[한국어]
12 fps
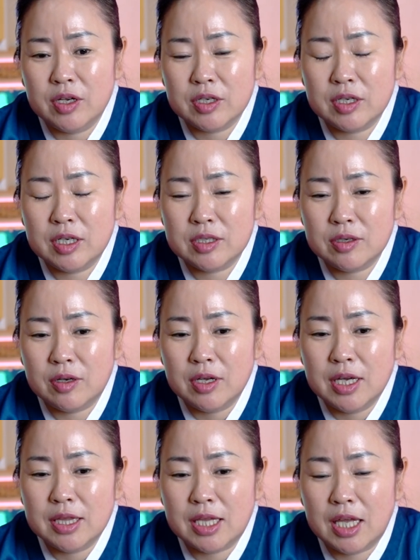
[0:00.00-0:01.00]
그래서
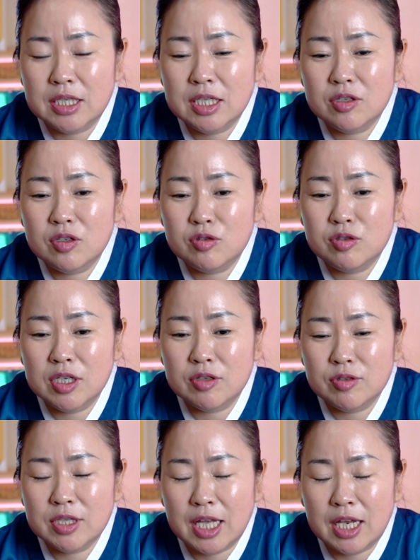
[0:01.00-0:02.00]
돼지들을 흔히
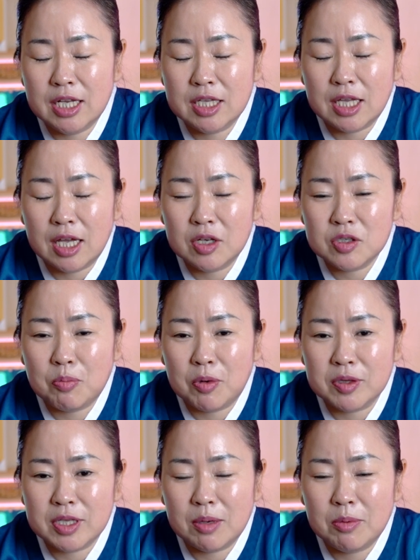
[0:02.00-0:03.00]
때려서
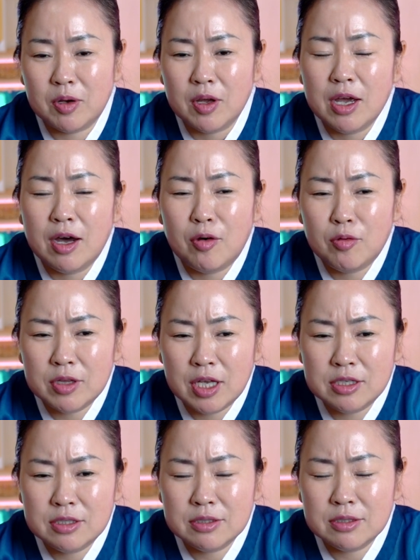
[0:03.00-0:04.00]
본다면 어
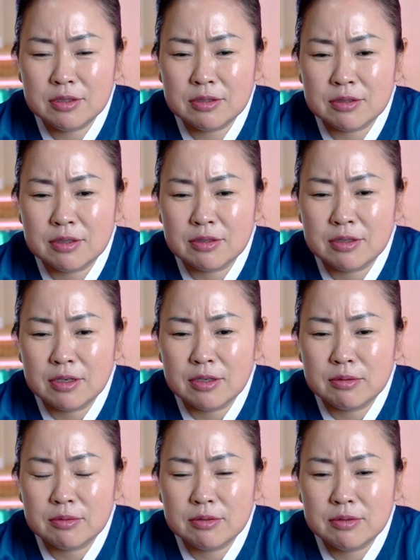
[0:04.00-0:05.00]
돼지들은
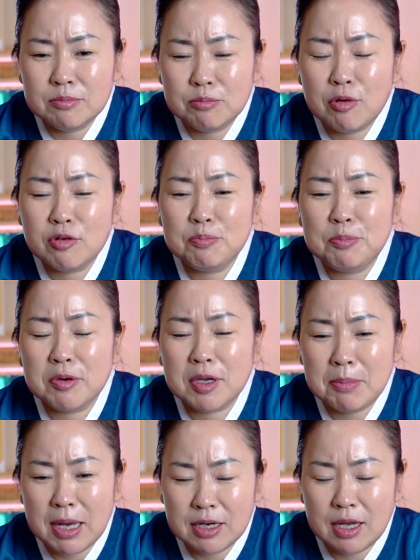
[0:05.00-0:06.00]
음, 보어보기
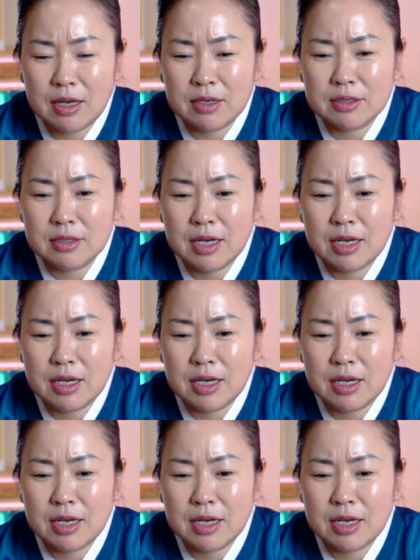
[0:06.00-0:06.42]
많아.